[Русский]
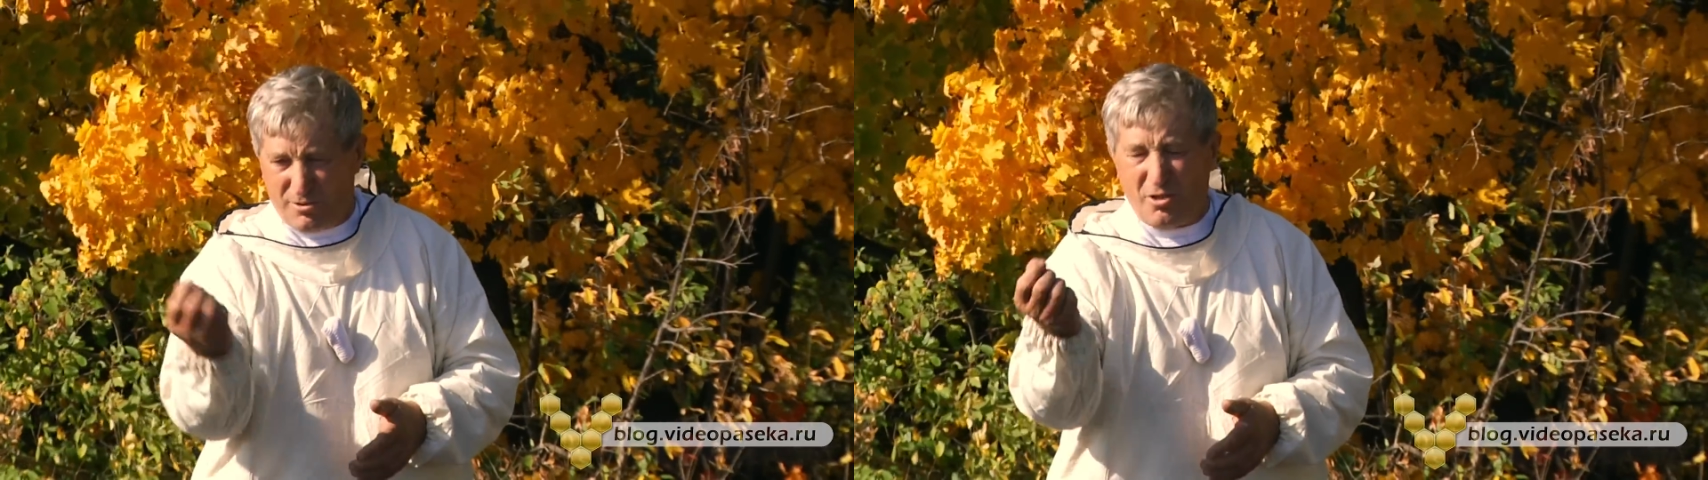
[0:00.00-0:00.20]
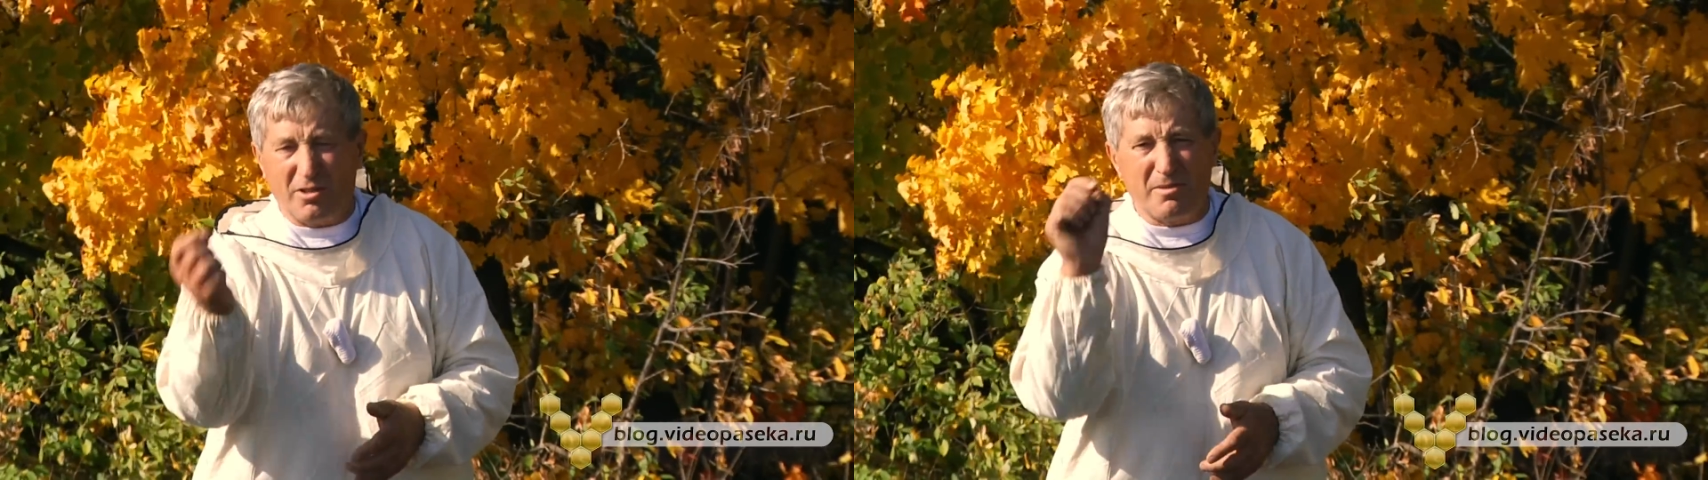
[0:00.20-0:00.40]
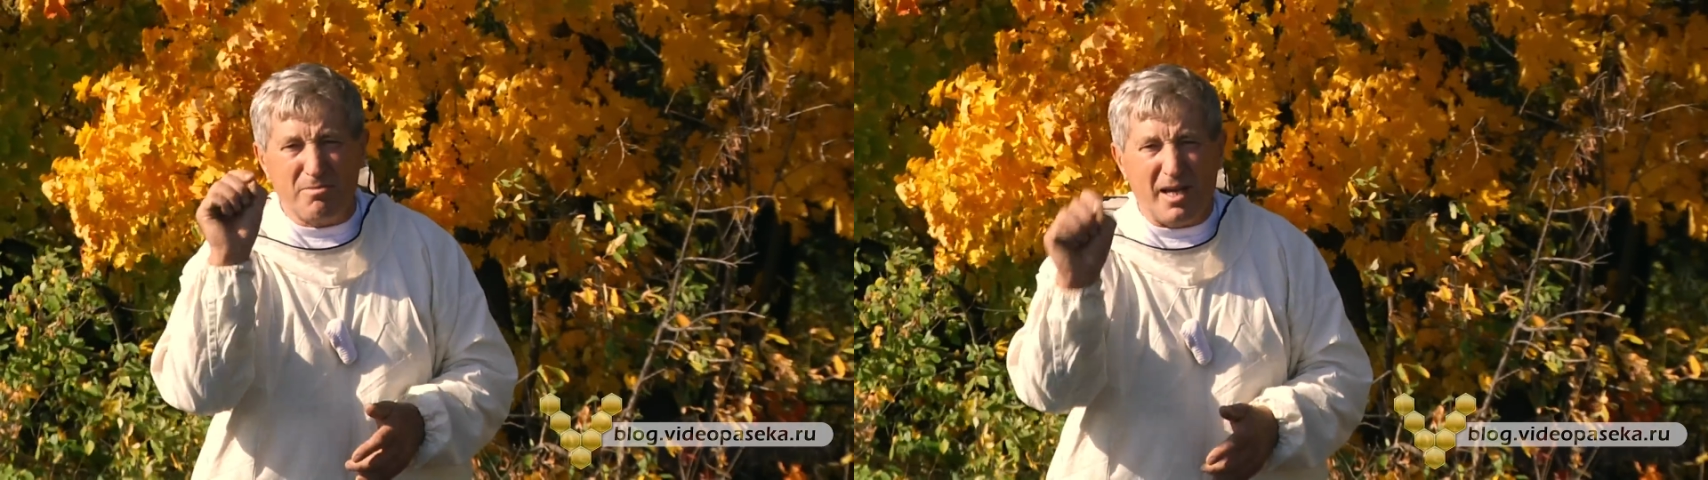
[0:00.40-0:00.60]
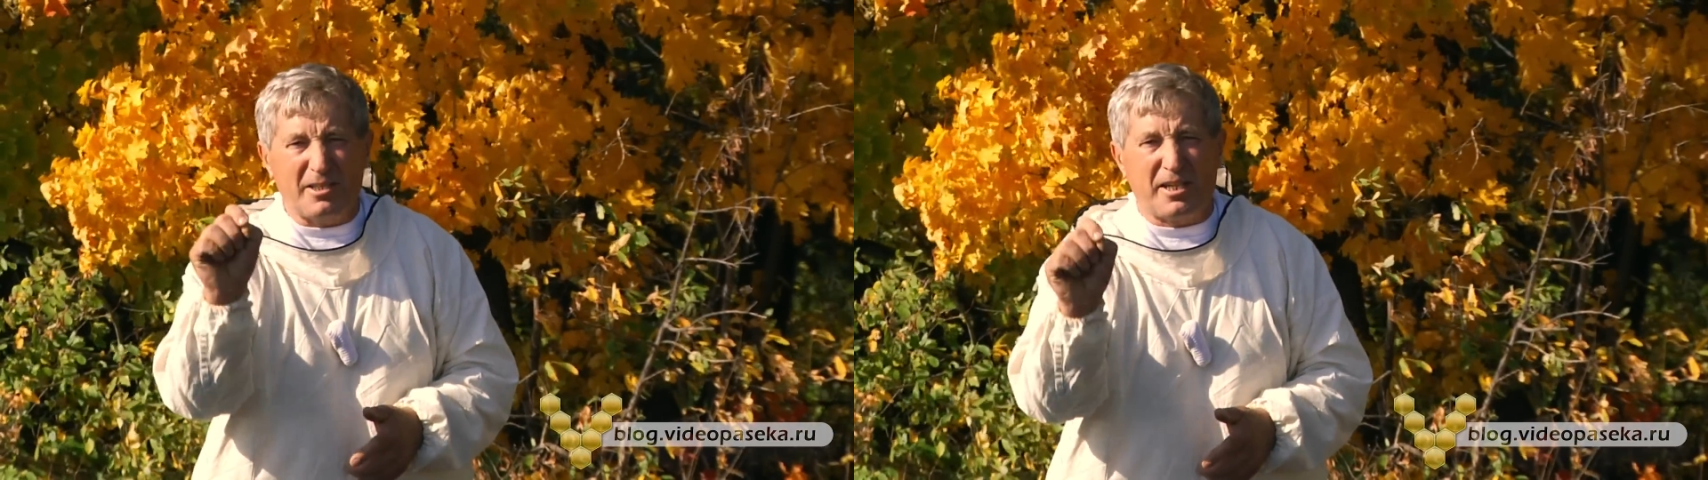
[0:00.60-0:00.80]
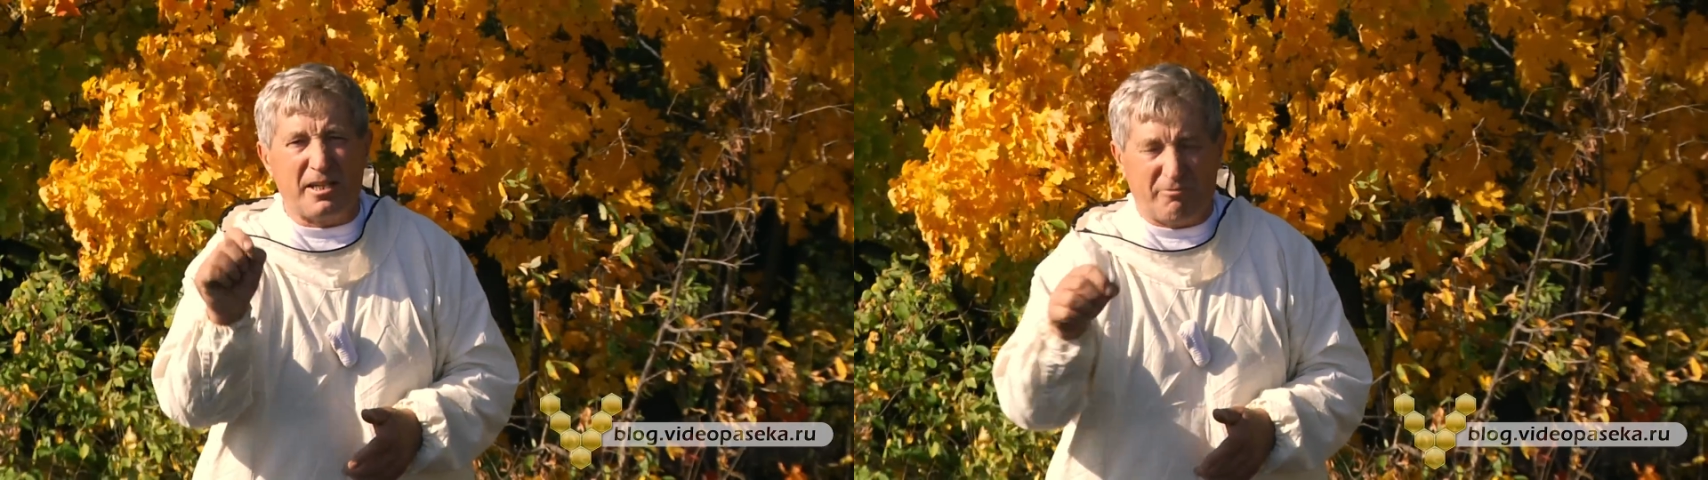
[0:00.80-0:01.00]
Пчелы
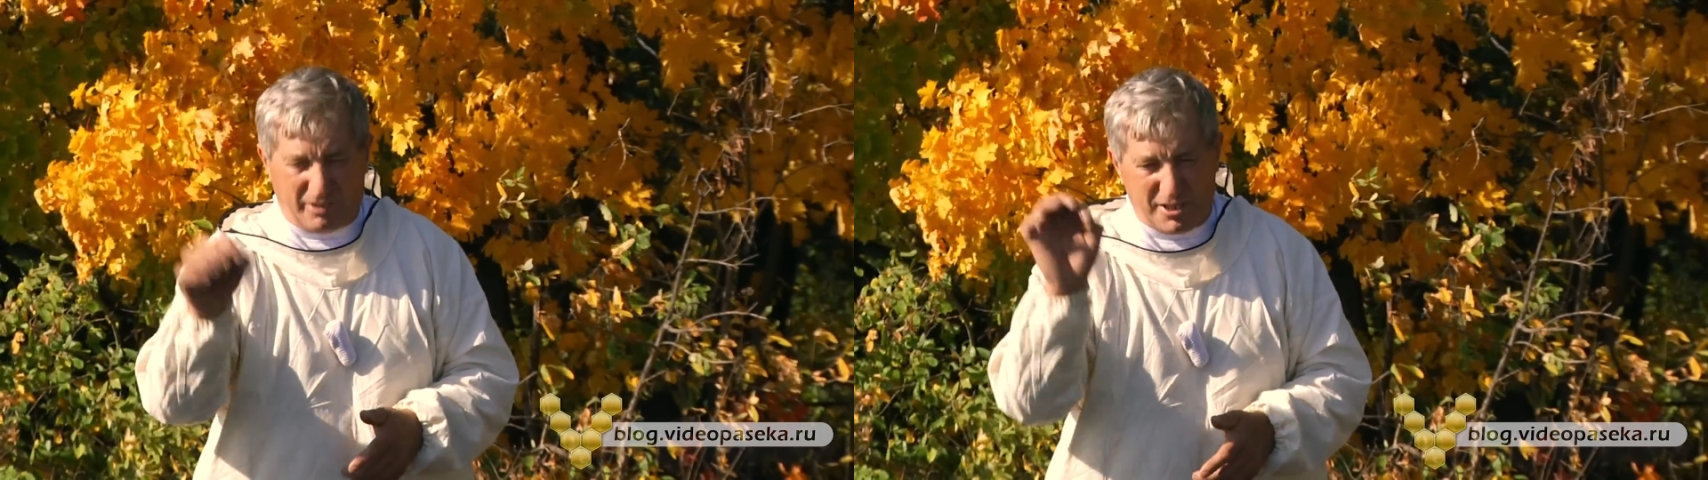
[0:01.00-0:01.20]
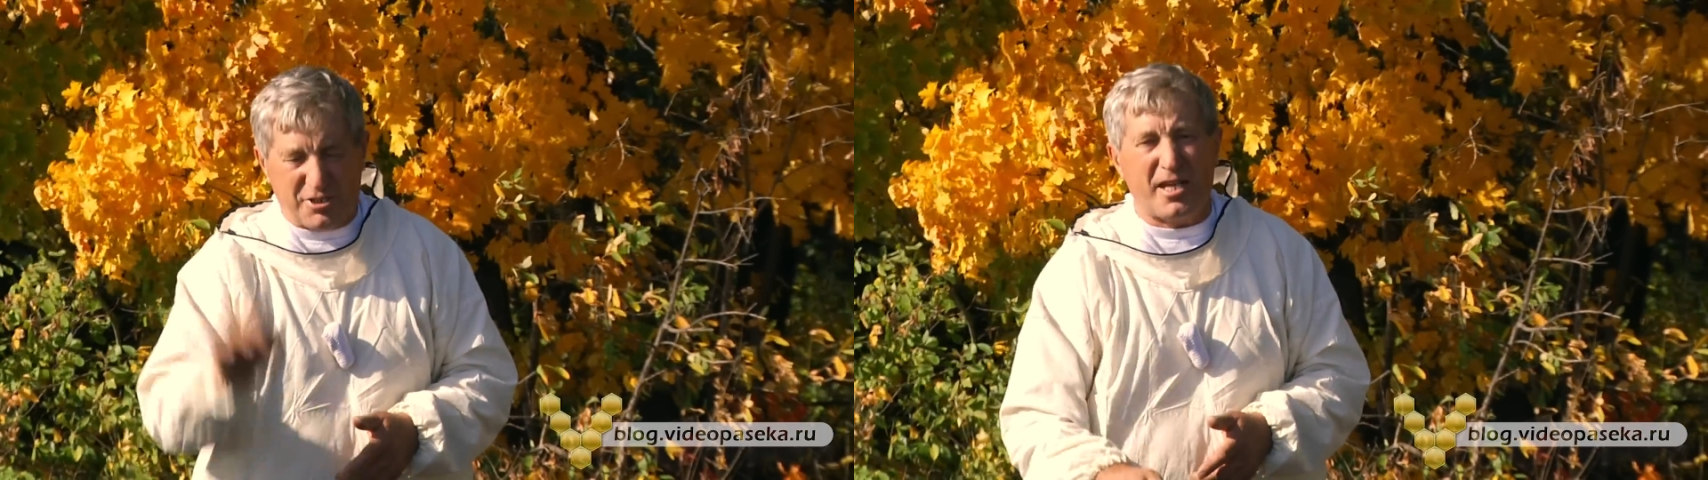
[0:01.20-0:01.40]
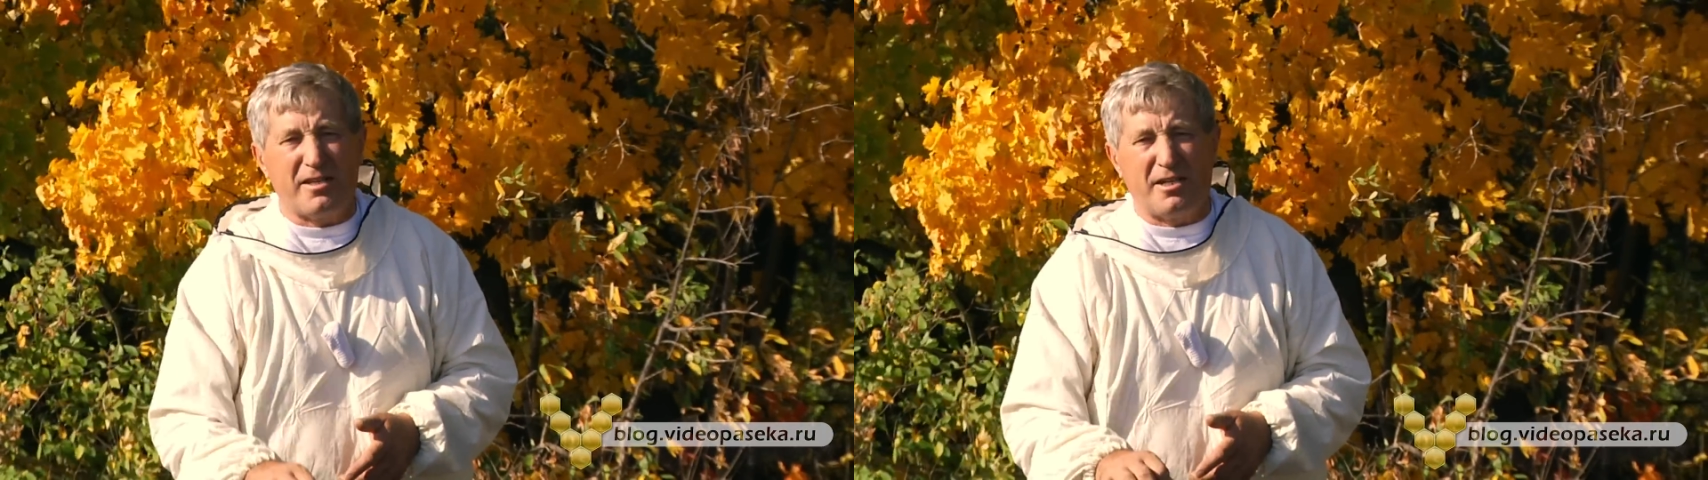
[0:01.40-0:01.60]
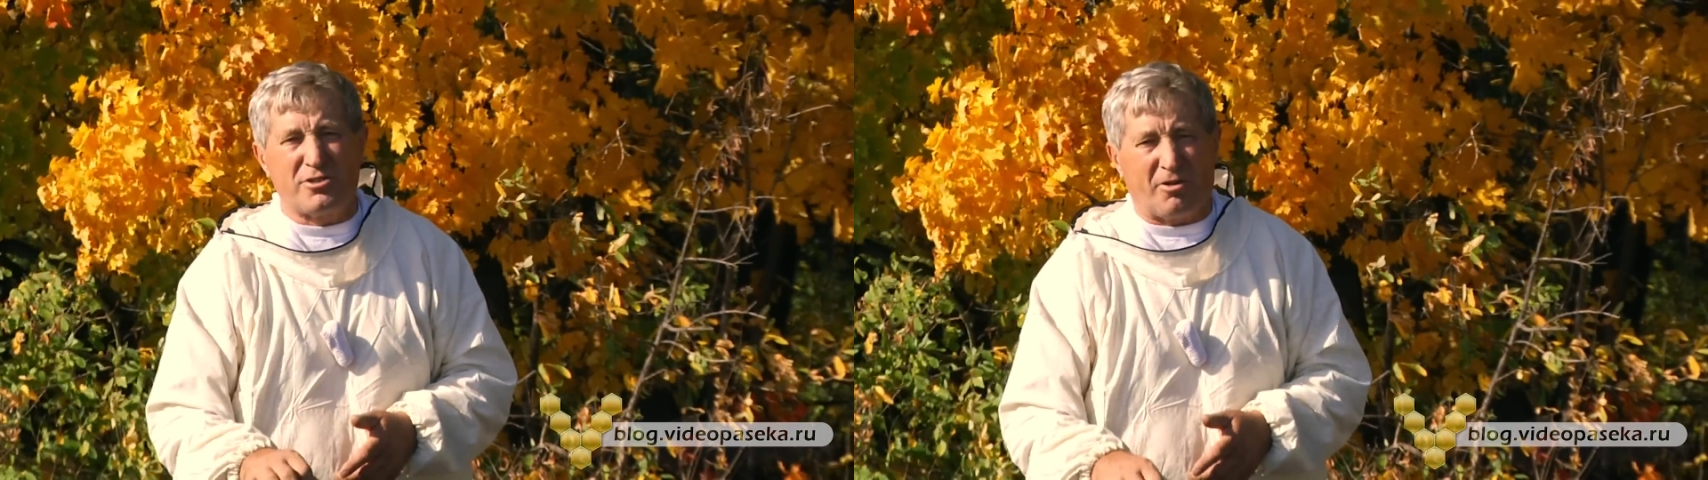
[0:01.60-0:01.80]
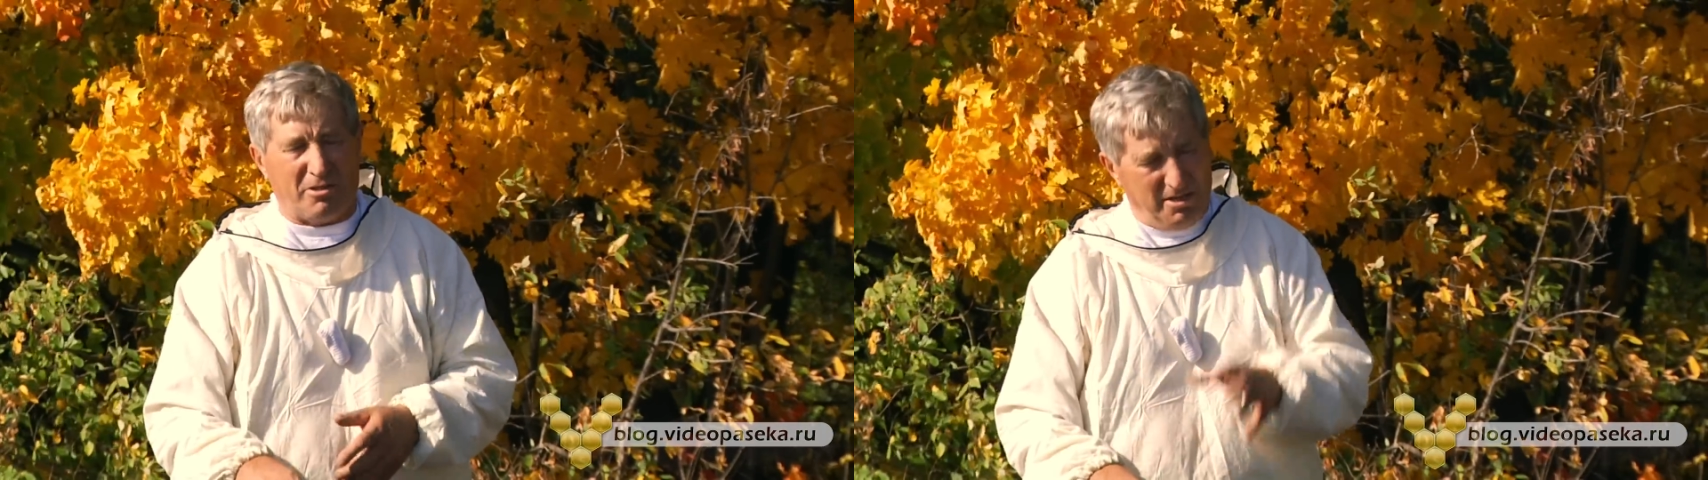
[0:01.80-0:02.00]
мелкие, вырождение
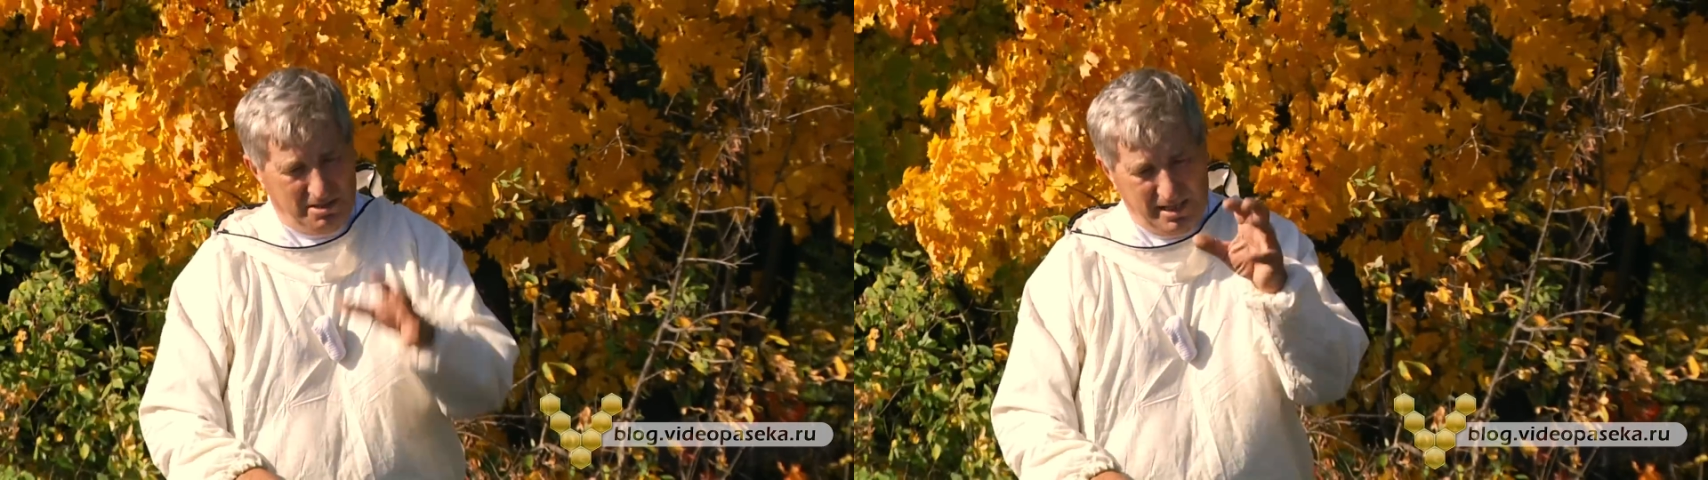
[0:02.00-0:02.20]
идет.